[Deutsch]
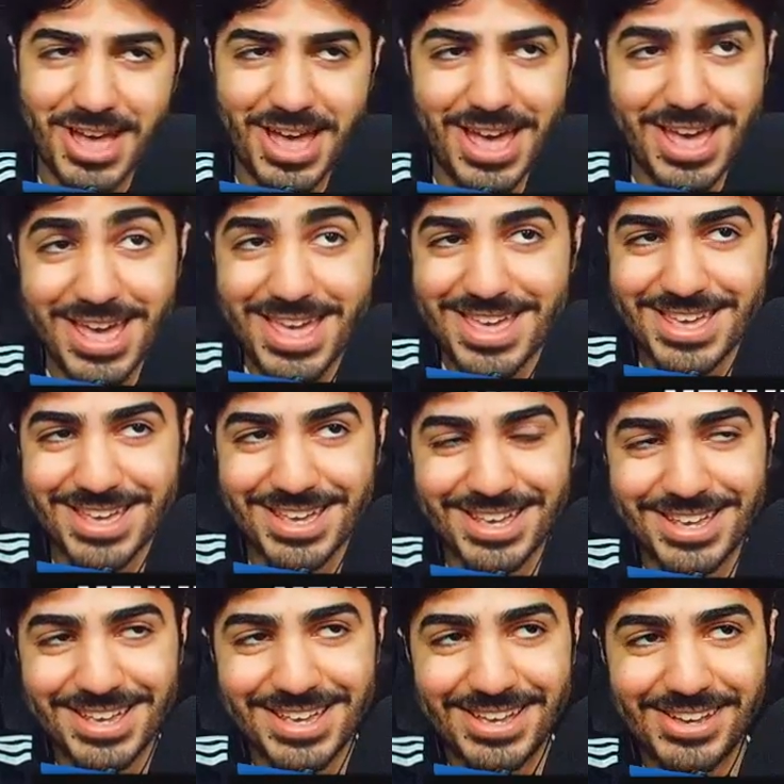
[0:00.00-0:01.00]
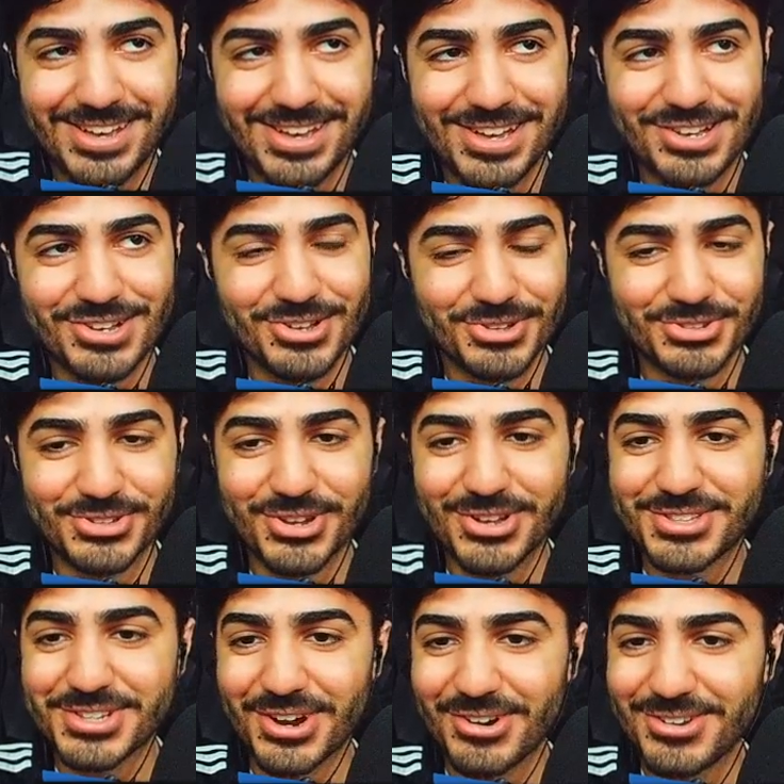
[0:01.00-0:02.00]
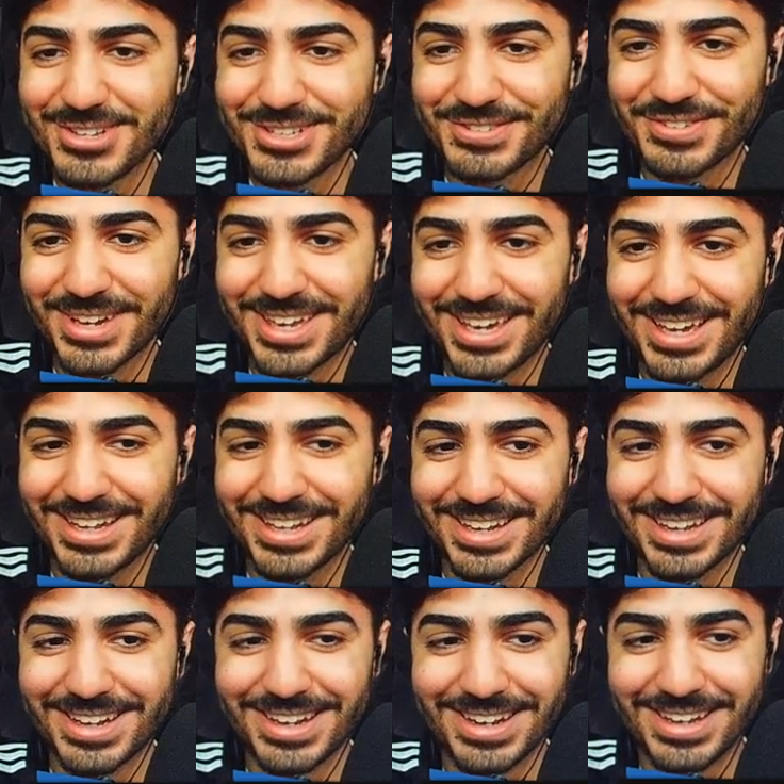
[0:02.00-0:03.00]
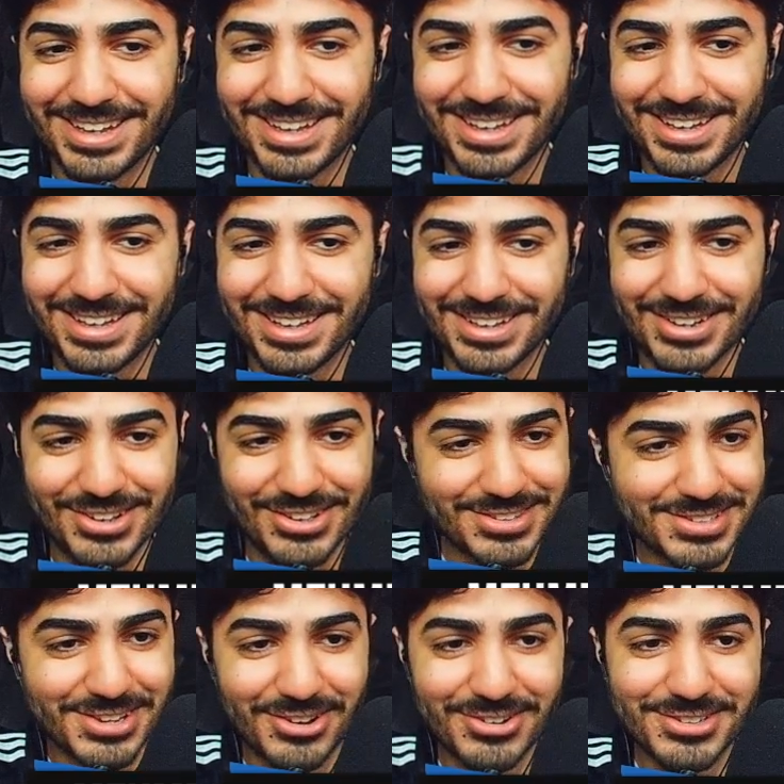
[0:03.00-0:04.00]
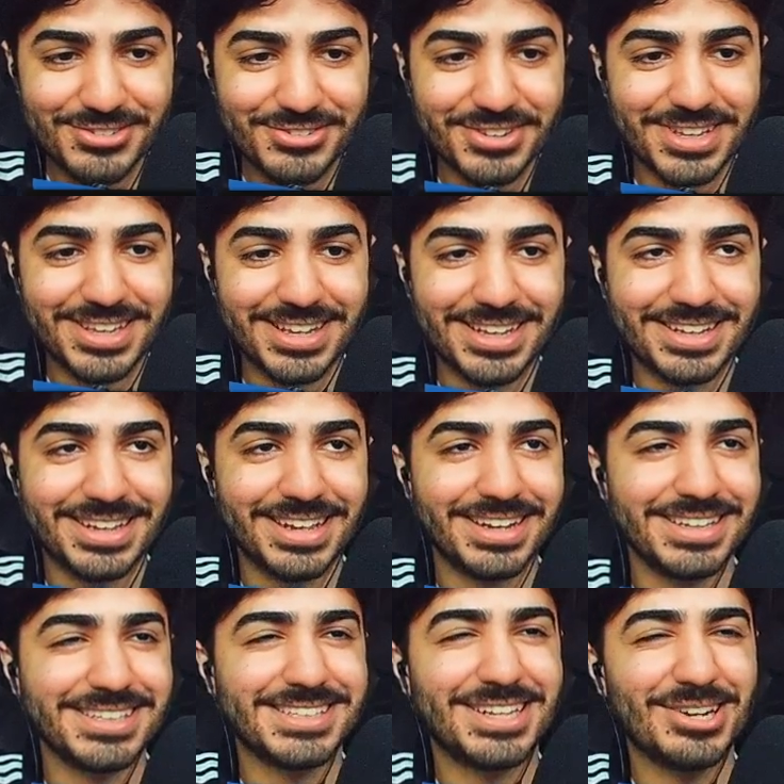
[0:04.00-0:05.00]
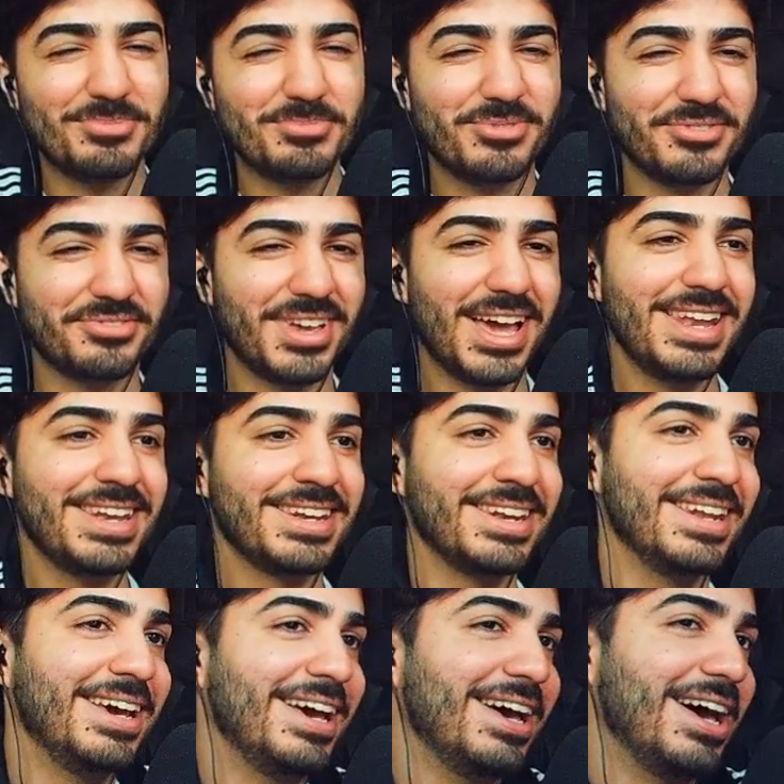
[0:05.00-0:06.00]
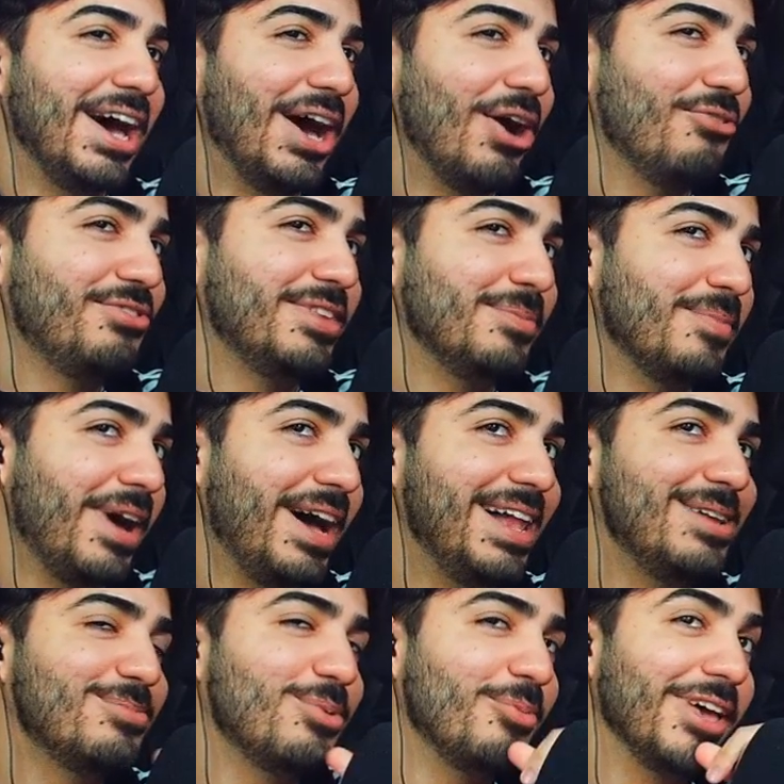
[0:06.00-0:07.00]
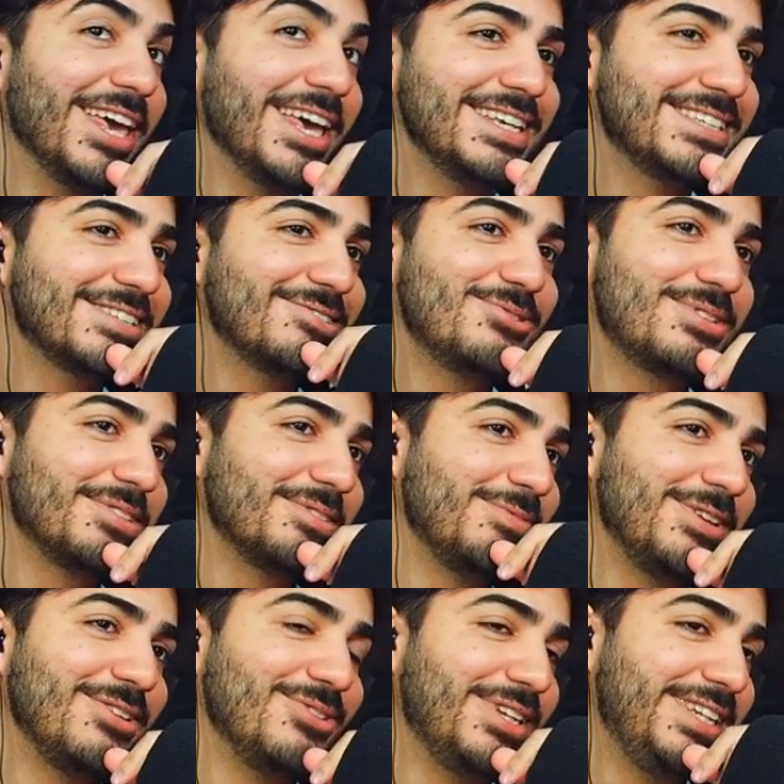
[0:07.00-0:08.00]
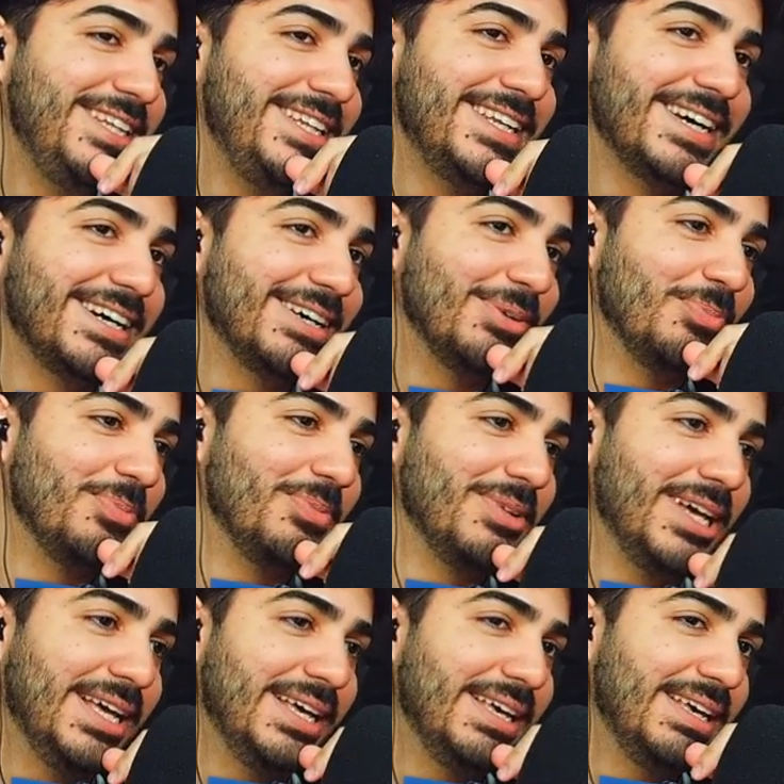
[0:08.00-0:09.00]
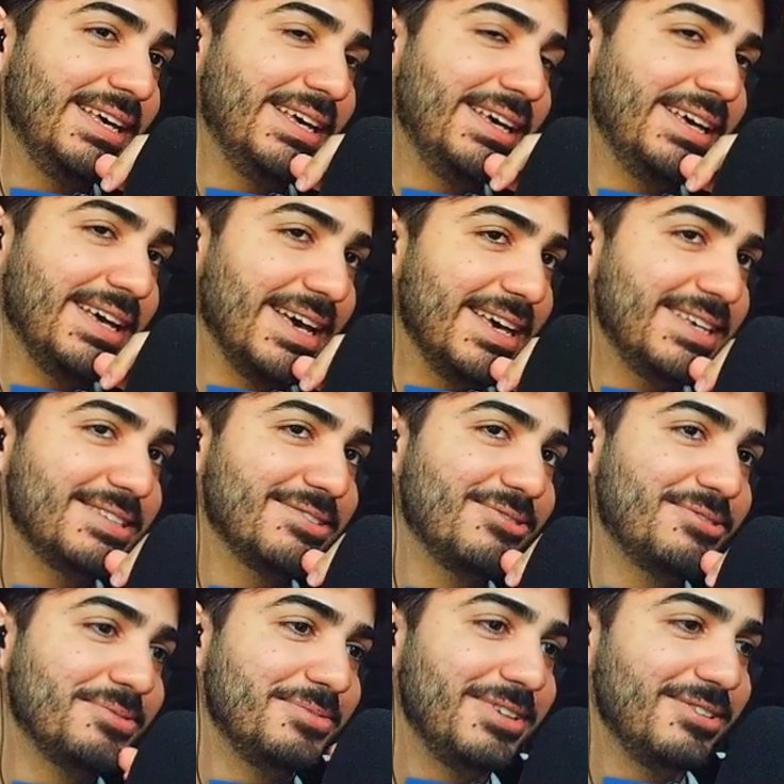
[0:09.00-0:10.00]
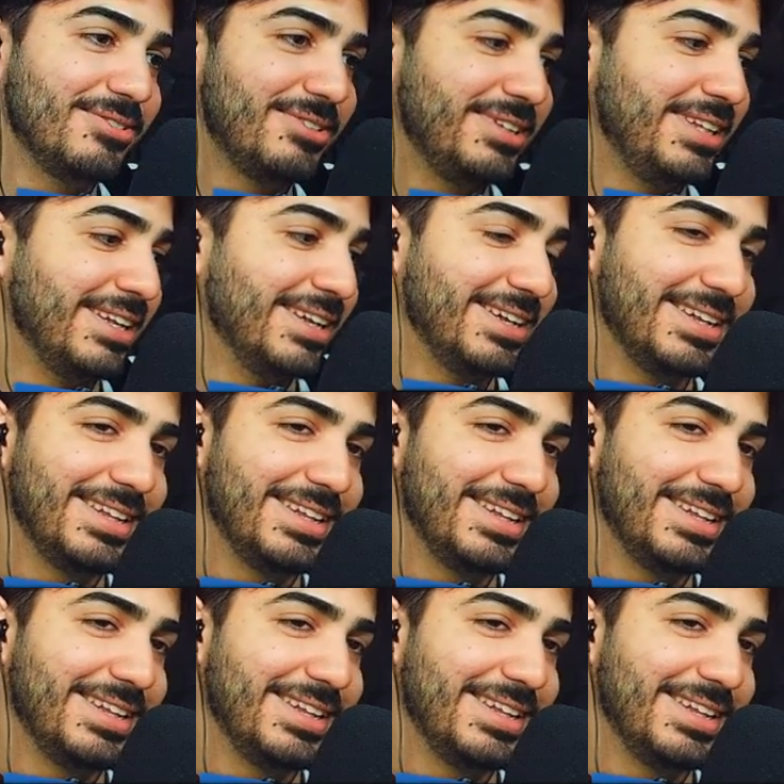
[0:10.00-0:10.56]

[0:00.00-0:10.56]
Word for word: Ey, das hört sich auch nicht verkehrt an. Hört sich auch nicht verkehrt an. Ich glaube, wir werden auf dem Album echt gute Melodien haben. Echt gute Melodien.